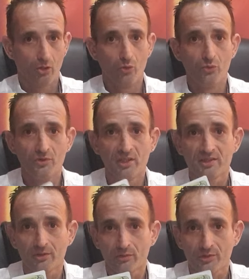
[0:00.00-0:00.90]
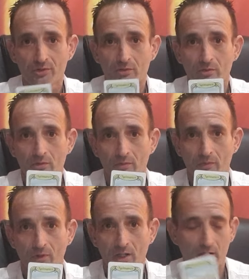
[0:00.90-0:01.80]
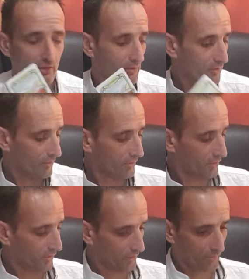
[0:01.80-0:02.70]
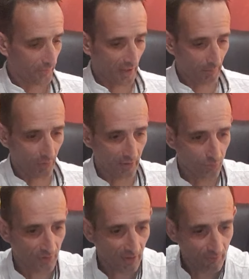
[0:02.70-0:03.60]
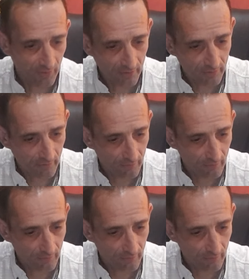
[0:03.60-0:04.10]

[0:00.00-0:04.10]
une naissance, voilà, par rapport à du travail.